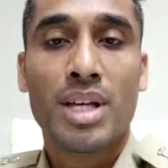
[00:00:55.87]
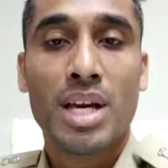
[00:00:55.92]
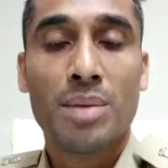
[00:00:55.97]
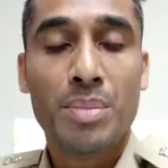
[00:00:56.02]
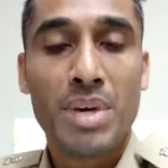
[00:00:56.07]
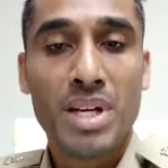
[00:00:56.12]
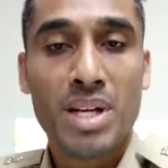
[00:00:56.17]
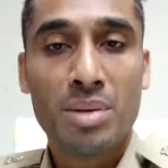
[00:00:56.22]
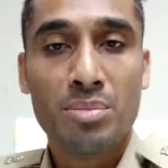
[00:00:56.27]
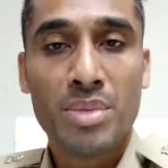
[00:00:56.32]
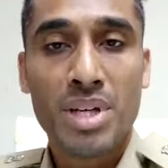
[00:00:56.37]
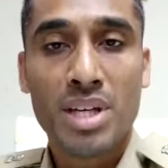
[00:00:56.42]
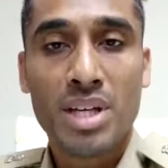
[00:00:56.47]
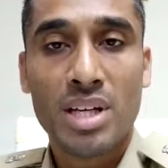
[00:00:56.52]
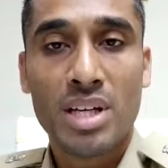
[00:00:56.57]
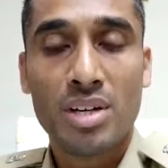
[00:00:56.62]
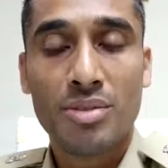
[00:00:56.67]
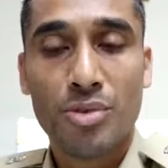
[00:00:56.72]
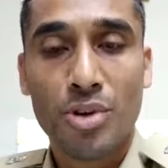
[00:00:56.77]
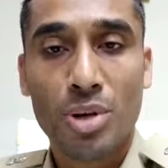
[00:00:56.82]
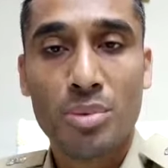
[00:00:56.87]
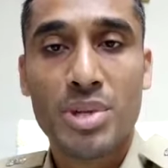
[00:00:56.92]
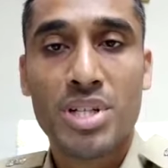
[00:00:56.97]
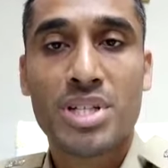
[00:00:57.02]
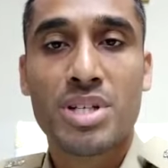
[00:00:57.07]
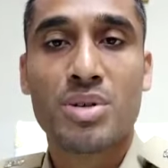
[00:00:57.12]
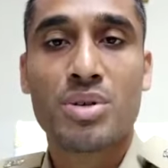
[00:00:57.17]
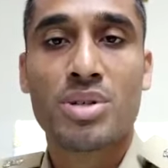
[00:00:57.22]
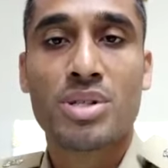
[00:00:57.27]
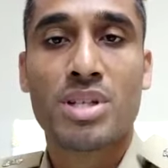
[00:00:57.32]
ఏమైనా మీకు
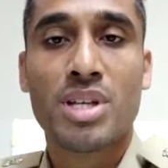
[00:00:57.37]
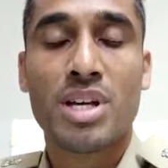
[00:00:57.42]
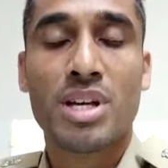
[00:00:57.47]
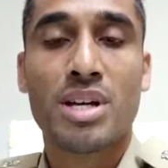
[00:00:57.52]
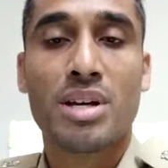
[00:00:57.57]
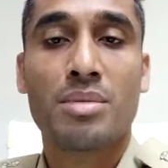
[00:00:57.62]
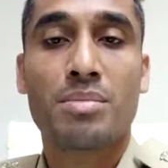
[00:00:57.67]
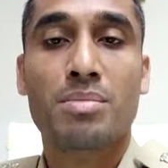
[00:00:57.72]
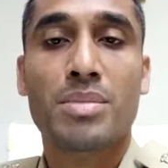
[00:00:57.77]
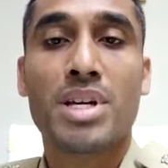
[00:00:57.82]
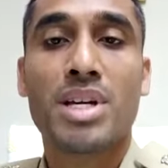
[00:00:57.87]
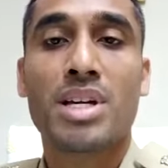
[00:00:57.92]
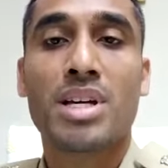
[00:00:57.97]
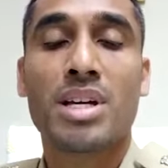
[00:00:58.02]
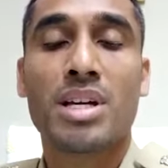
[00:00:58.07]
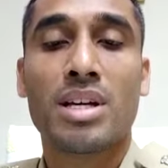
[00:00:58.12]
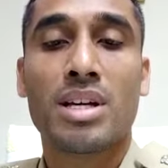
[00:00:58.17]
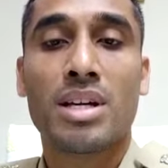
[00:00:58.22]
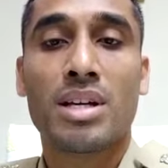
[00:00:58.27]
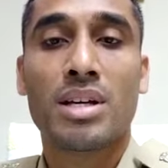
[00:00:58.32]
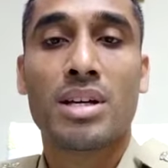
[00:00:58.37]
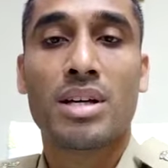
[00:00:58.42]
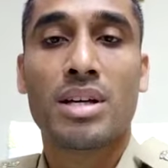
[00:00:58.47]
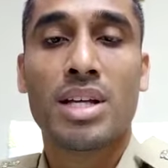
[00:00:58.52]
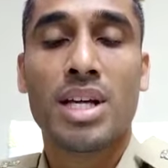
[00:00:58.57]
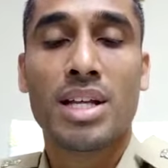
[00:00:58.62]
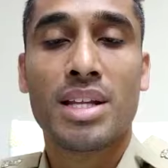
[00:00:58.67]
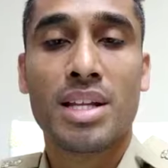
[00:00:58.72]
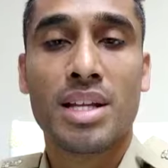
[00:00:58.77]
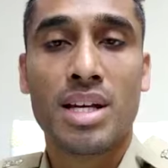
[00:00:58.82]
ఇన్ఫర్మేషన్ వస్తే మీకు
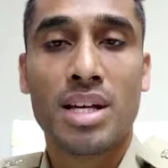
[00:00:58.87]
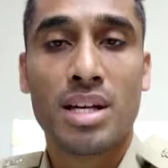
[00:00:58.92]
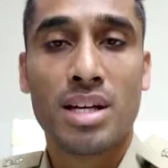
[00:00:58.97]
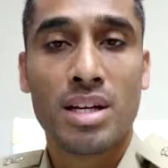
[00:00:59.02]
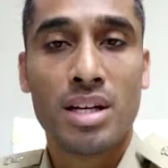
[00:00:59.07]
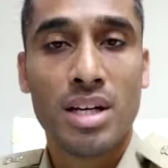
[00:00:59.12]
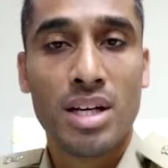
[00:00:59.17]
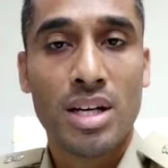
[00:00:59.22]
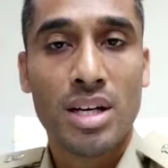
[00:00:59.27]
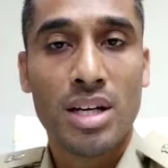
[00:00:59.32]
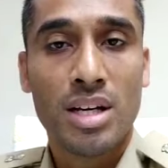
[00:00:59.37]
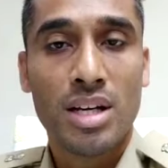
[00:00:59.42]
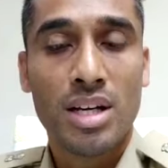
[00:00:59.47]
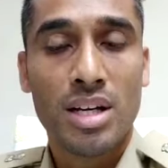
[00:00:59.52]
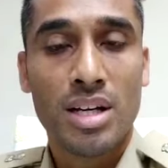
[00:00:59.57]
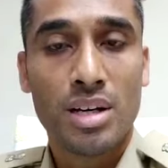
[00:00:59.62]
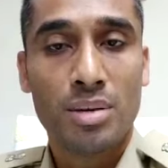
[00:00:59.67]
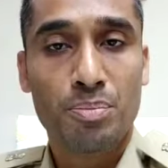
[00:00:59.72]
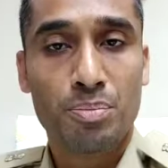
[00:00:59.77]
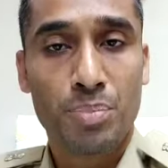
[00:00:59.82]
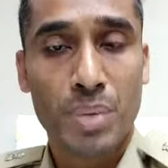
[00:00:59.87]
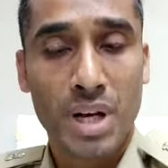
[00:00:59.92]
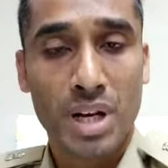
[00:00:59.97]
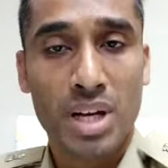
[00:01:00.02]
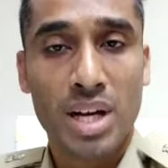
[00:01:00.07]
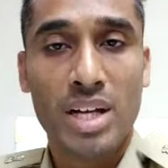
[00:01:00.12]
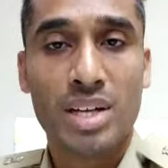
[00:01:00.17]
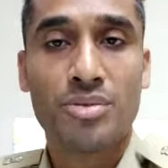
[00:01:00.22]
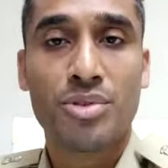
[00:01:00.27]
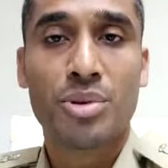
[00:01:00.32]
ఏదైనా
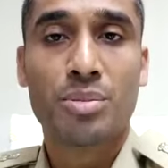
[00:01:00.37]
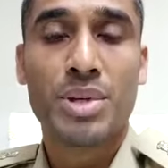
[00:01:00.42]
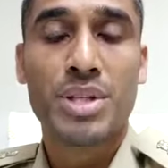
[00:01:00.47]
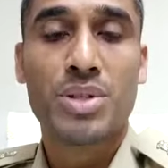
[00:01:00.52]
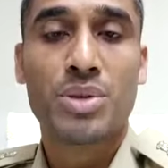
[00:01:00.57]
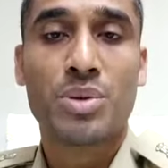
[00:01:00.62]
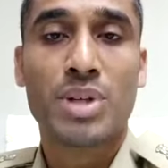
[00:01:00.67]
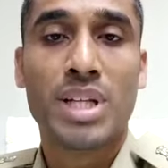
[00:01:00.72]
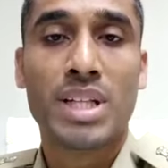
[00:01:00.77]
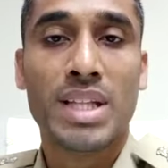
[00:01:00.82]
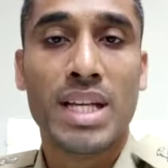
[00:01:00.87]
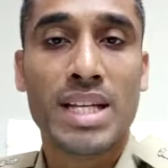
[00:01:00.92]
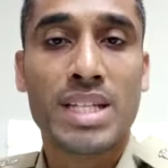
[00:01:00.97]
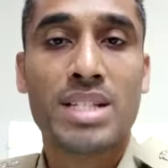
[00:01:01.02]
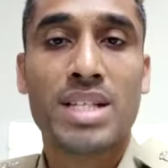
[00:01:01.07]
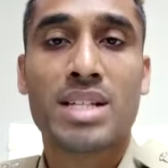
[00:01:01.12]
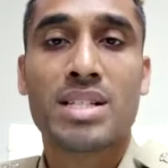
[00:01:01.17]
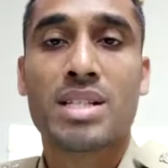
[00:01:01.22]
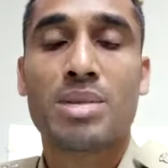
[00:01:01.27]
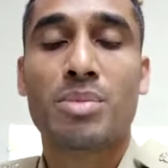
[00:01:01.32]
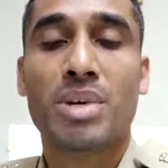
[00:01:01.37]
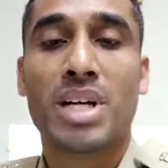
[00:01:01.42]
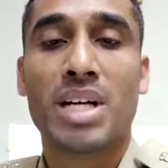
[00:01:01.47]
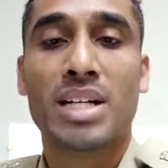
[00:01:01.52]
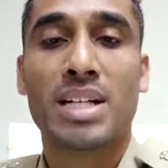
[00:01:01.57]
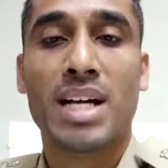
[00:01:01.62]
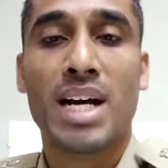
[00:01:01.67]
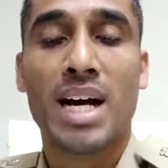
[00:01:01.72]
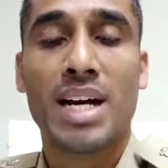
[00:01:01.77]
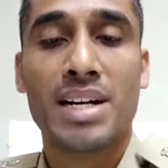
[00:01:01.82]
పక్కా ఇన్ఫర్మేషన్ ఉంటే దయచేసి మన
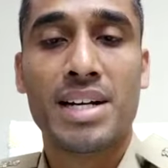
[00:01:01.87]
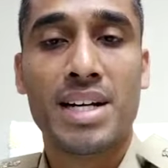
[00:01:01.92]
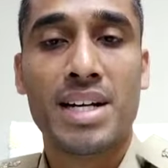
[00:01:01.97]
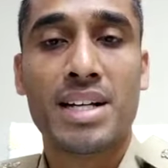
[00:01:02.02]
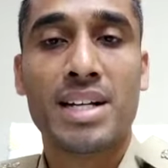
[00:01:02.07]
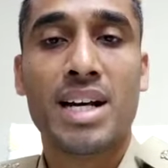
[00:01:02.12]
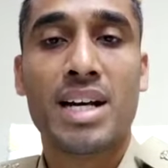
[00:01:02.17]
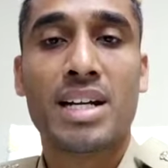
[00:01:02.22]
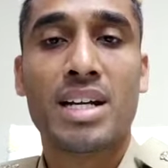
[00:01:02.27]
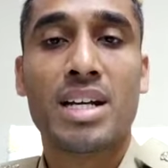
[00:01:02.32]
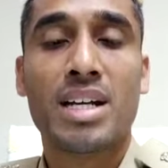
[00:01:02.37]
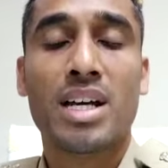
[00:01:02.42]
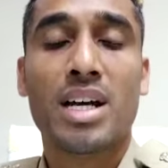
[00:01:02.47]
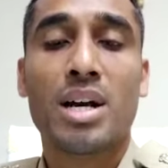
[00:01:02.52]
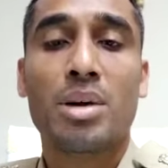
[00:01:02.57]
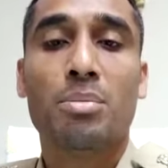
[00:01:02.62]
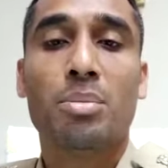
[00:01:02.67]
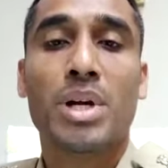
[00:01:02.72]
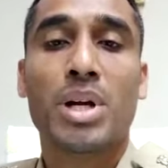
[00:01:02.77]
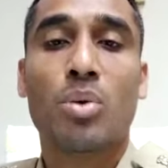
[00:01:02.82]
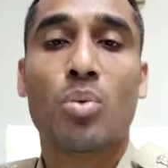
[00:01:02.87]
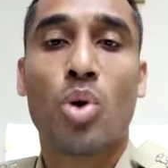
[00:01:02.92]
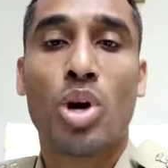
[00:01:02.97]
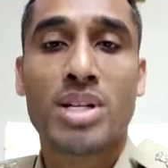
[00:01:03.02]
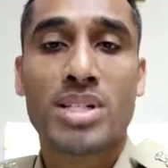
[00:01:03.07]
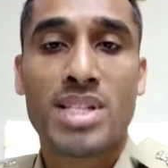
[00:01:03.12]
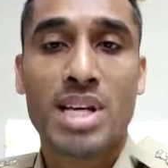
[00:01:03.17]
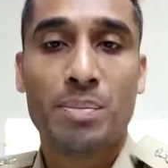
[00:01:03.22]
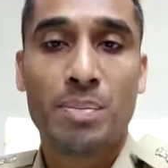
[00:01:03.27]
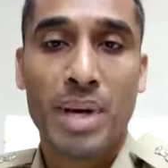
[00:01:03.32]
హండ్రెడ్ కానీ మన
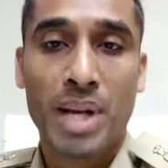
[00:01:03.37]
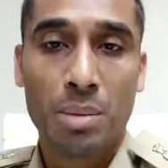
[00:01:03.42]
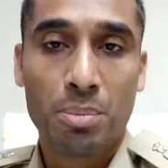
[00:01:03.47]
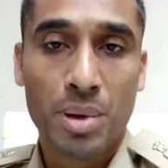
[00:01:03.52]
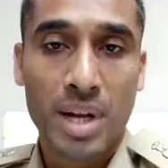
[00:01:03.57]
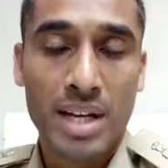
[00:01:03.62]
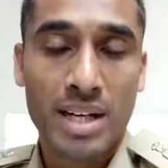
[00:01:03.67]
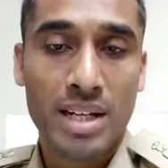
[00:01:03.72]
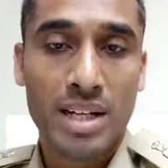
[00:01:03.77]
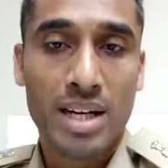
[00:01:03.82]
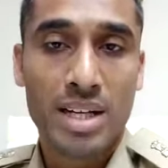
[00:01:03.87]
వాట్సాప్ హెల్ప్ లైన్